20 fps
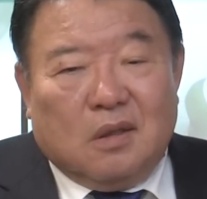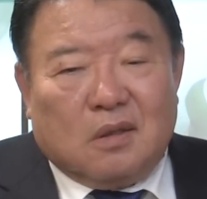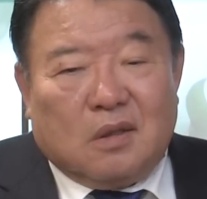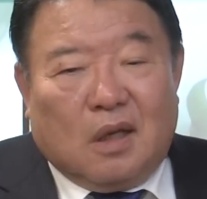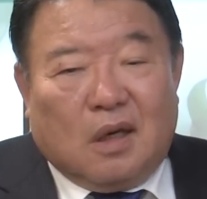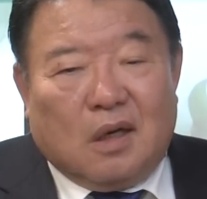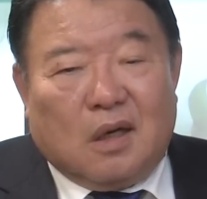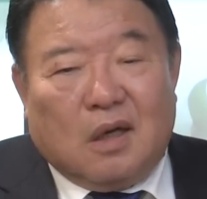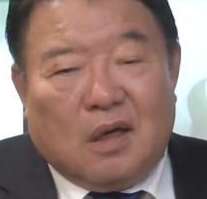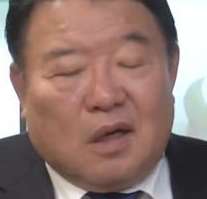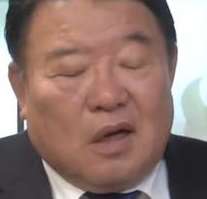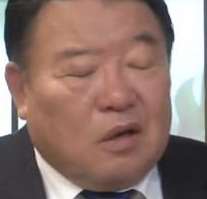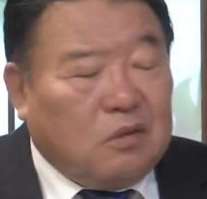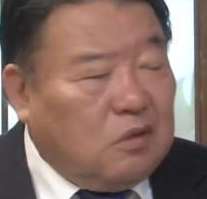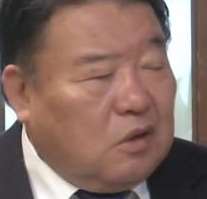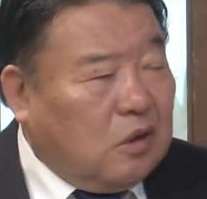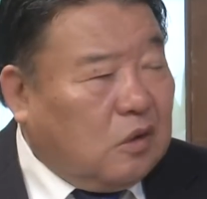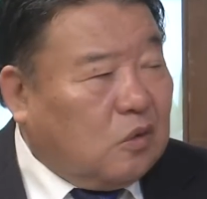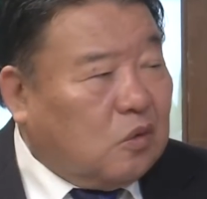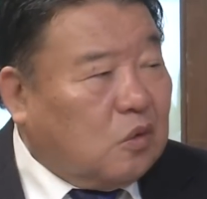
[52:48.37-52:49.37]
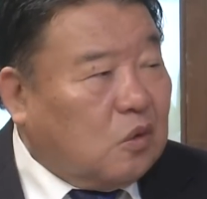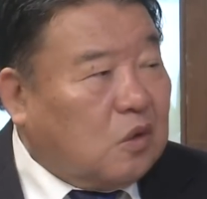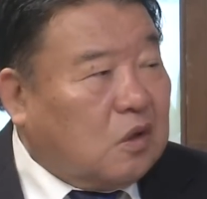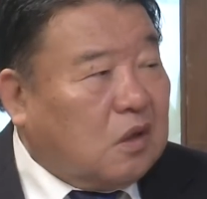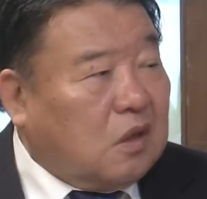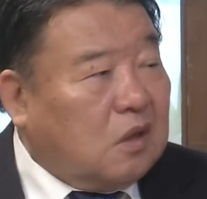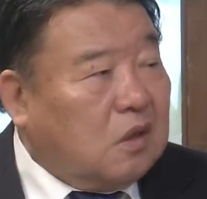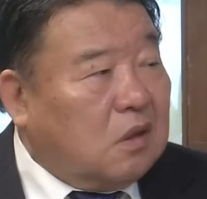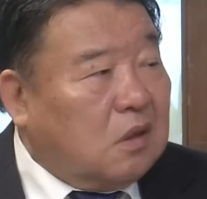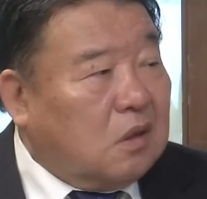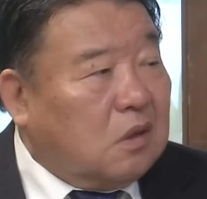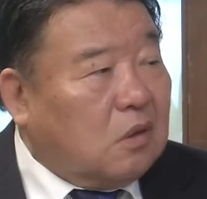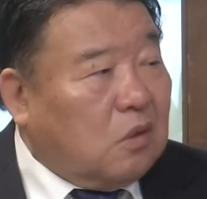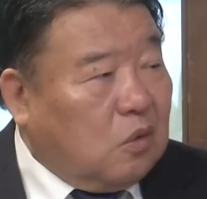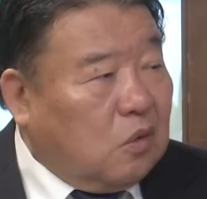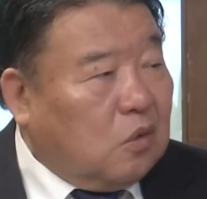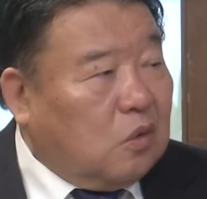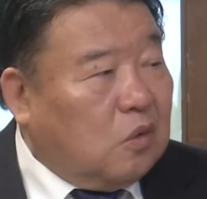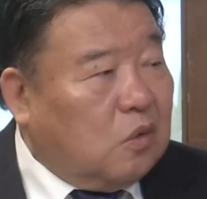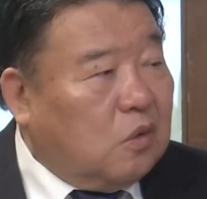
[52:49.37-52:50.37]
田中角栄の時
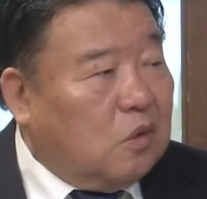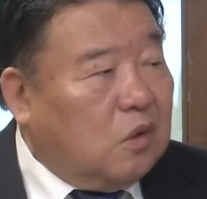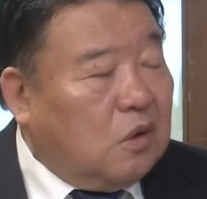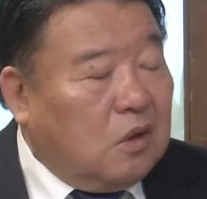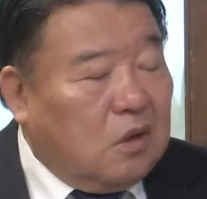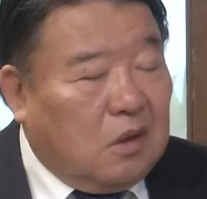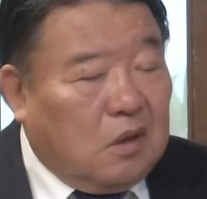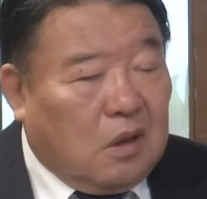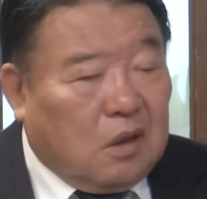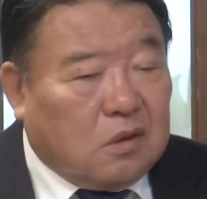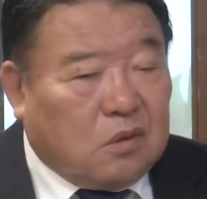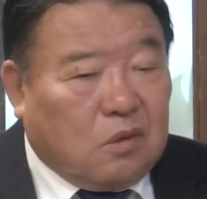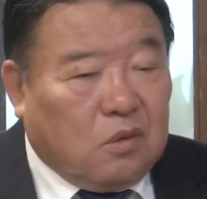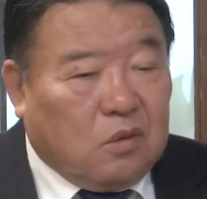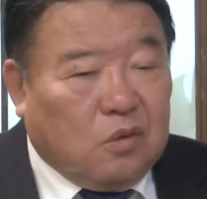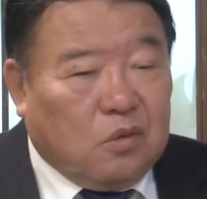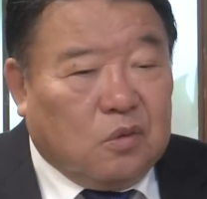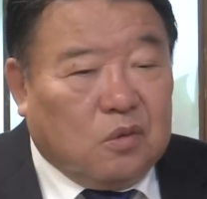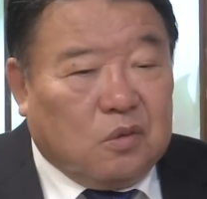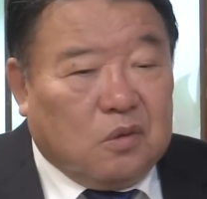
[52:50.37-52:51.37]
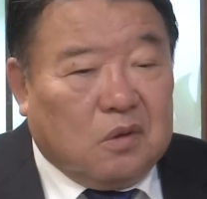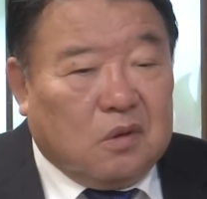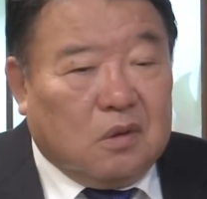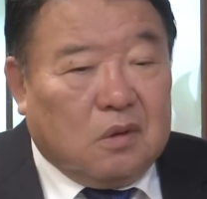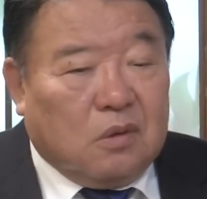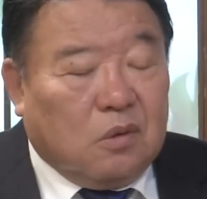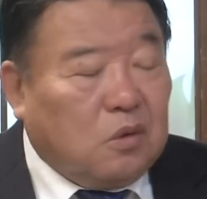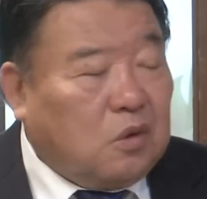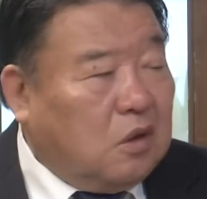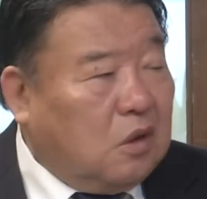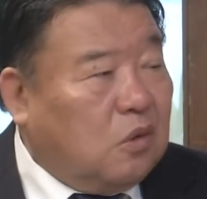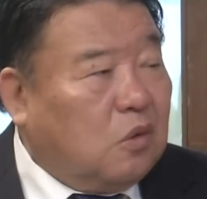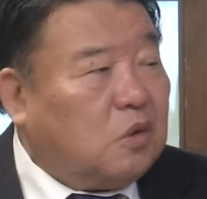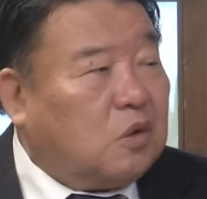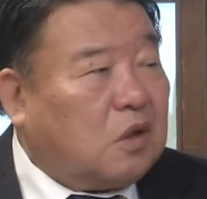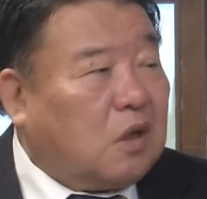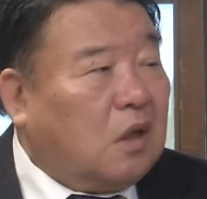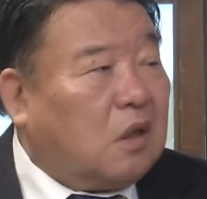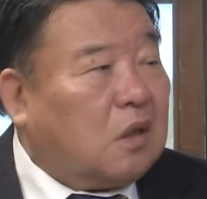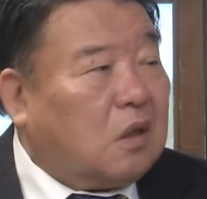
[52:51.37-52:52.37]
の、はい、あそこのロッキード事
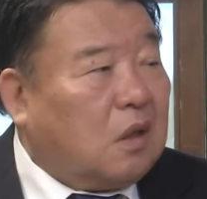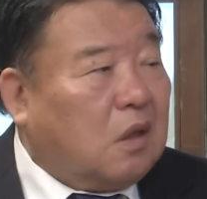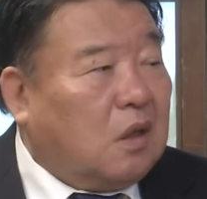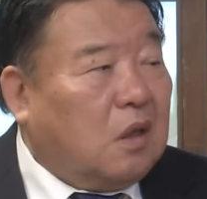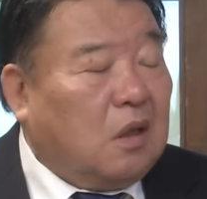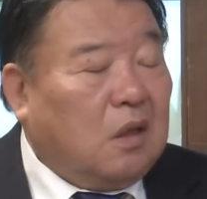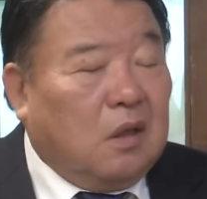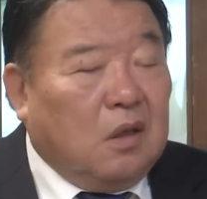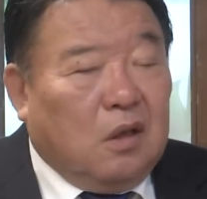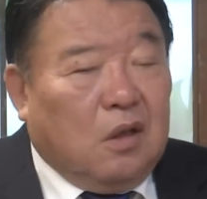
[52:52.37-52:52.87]
件から、はい